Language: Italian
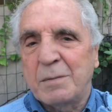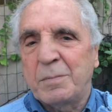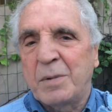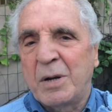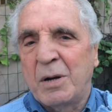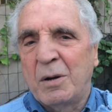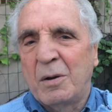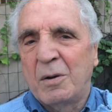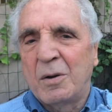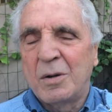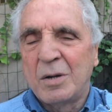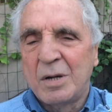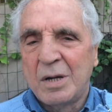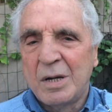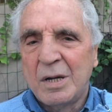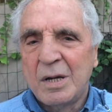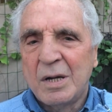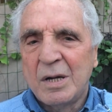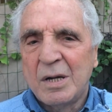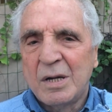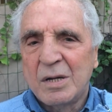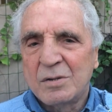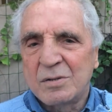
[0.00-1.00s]
però
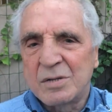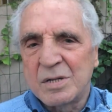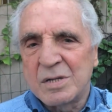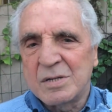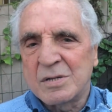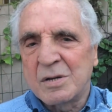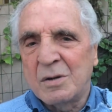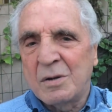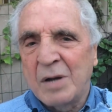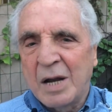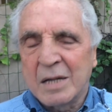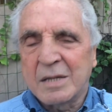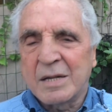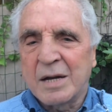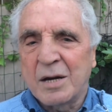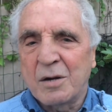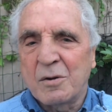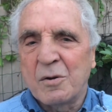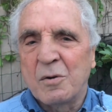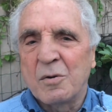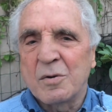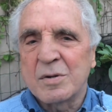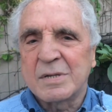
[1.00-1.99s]
ci sono altre
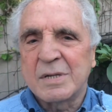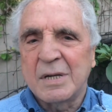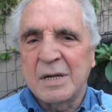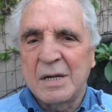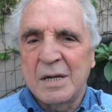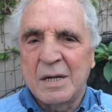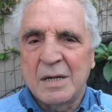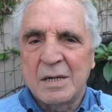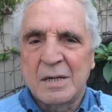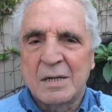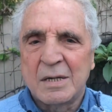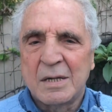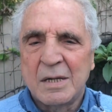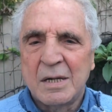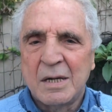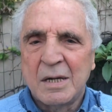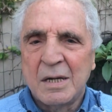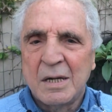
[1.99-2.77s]
cose